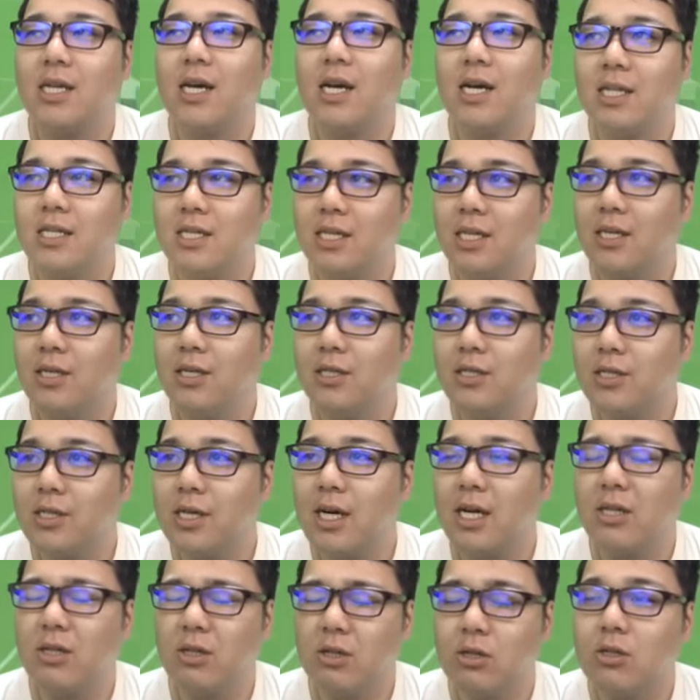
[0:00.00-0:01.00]
ながっている
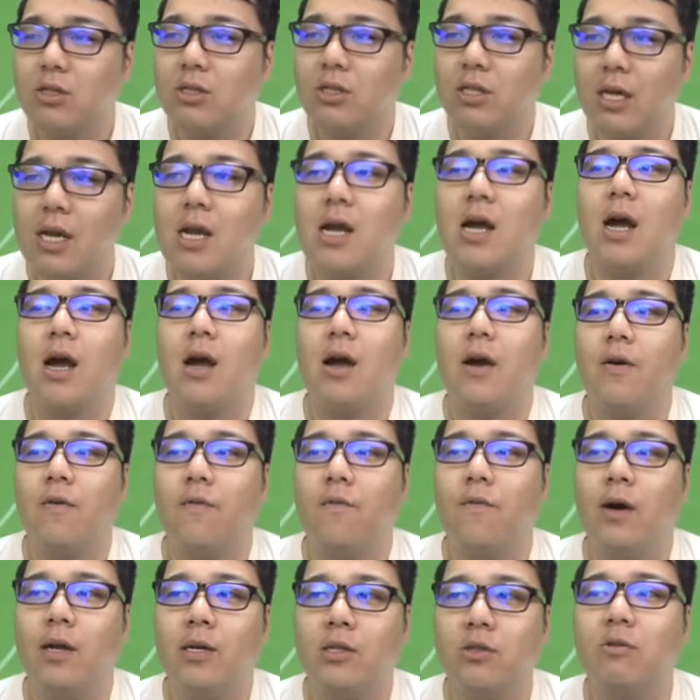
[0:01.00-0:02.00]
かと言ったら、
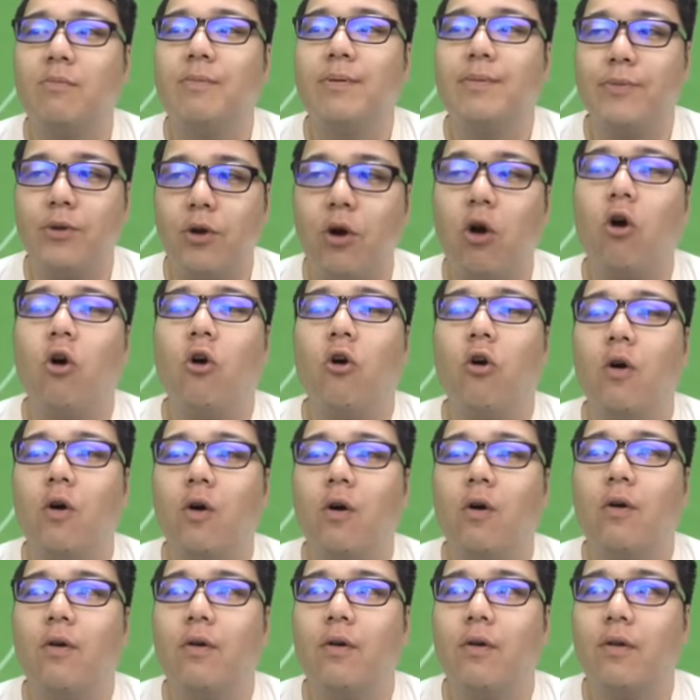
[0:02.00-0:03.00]
割と微妙。
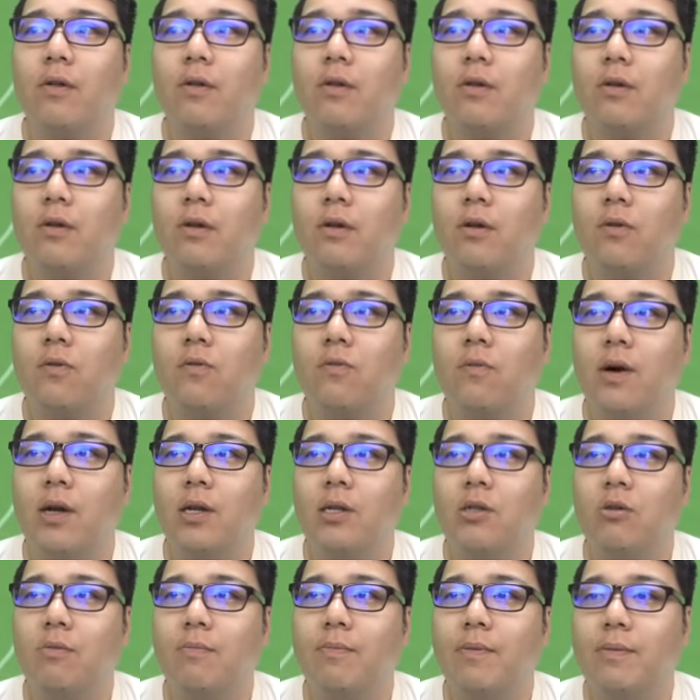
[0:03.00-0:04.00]

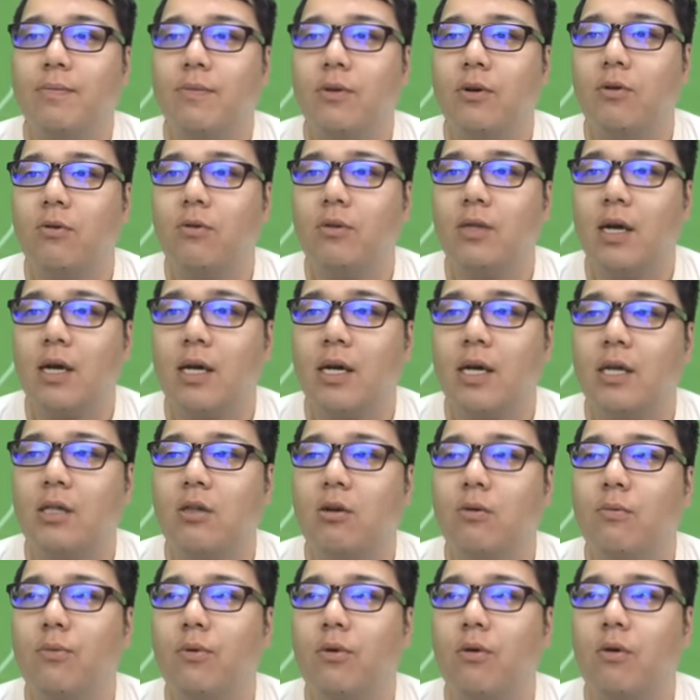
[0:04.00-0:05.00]
割と微妙だけ
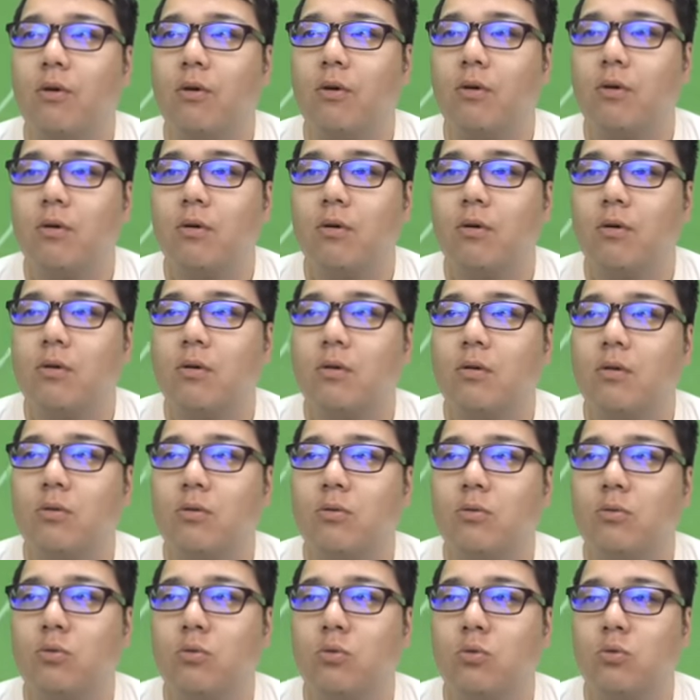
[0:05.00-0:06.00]
ども、
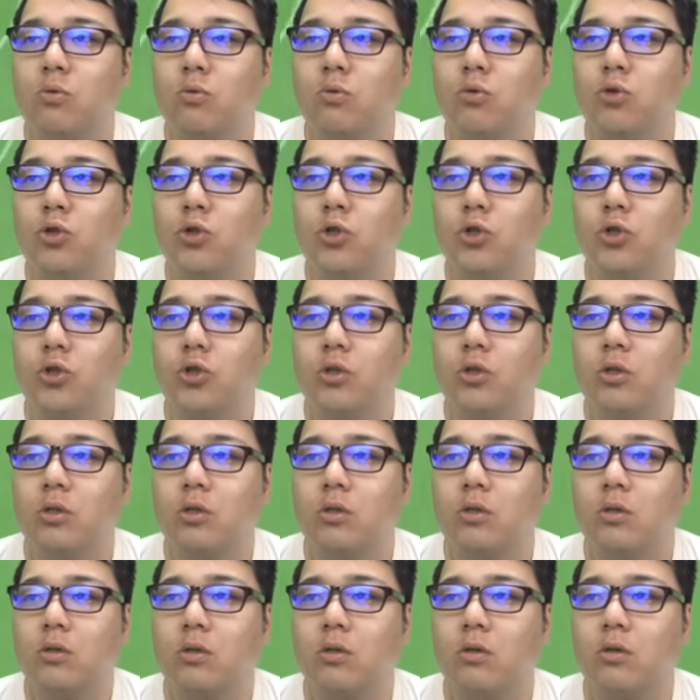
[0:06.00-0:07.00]
うい。
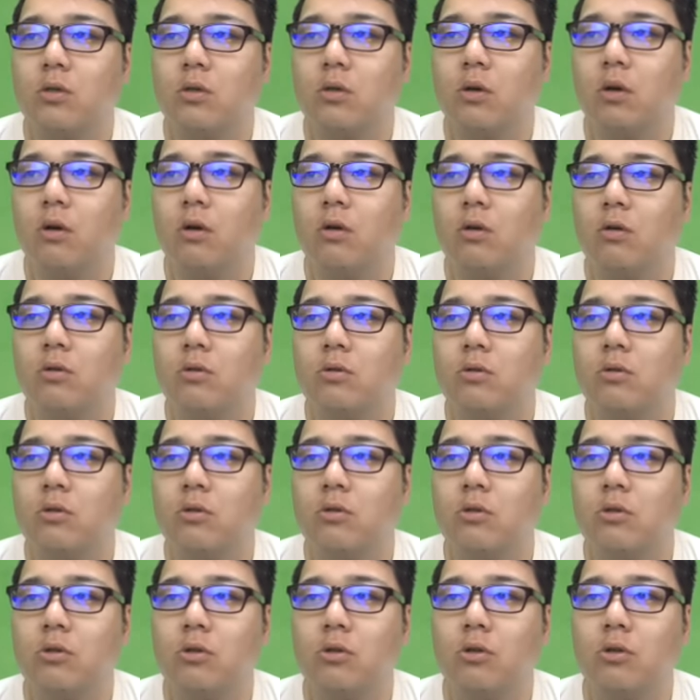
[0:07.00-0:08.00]
あ、
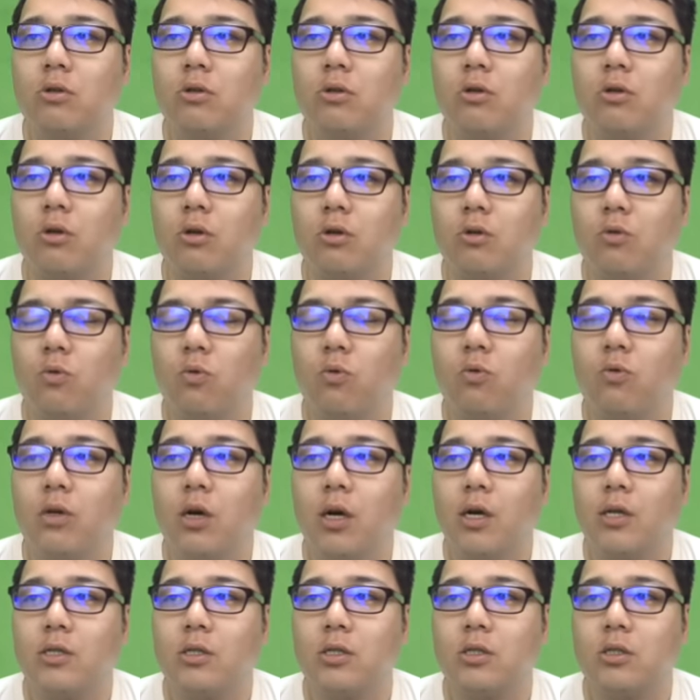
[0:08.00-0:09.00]
全然出てない。おー、
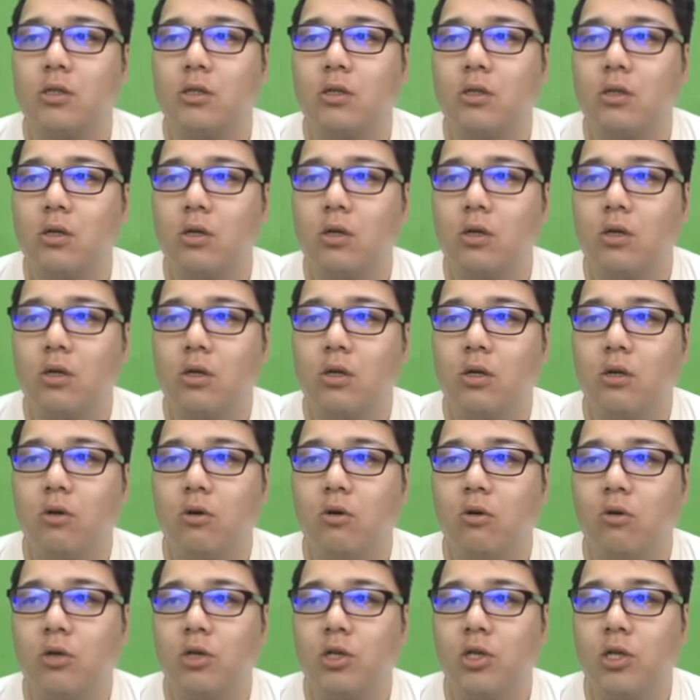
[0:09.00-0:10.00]
ナイス。
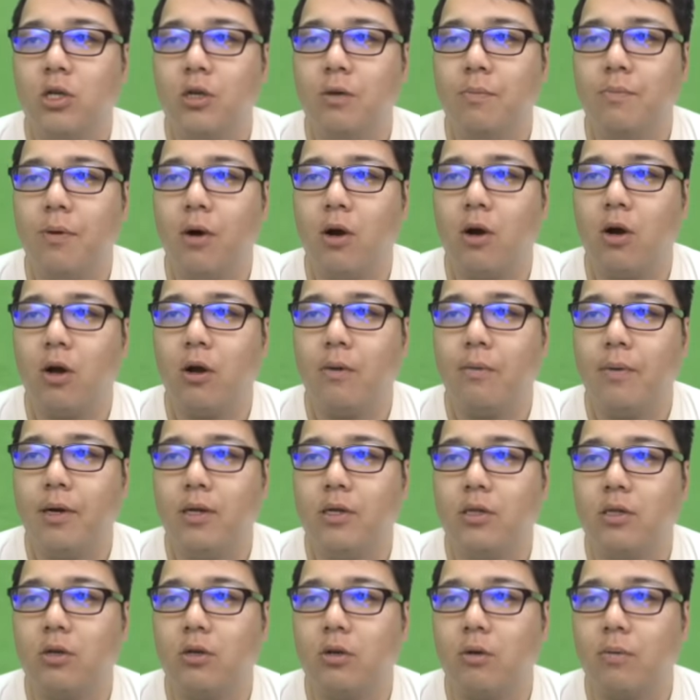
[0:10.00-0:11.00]
キーパーがや
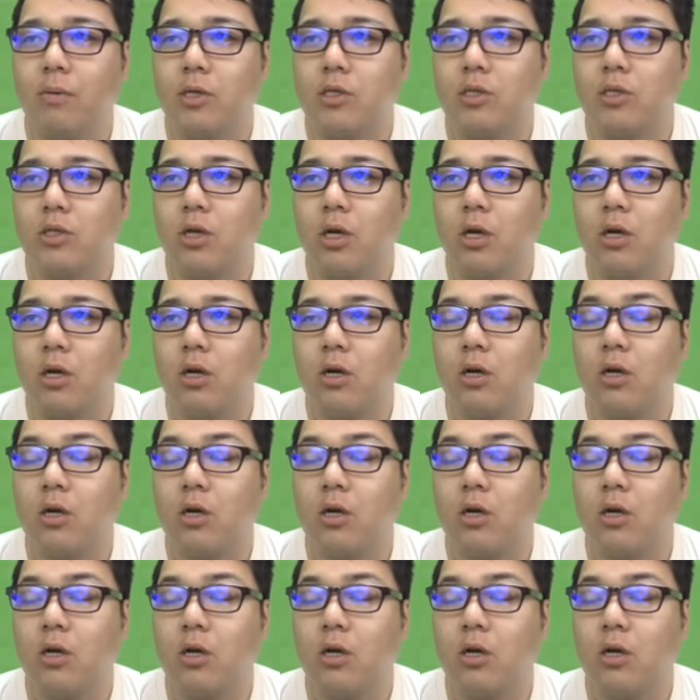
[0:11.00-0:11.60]
ばいんだよな、マジで。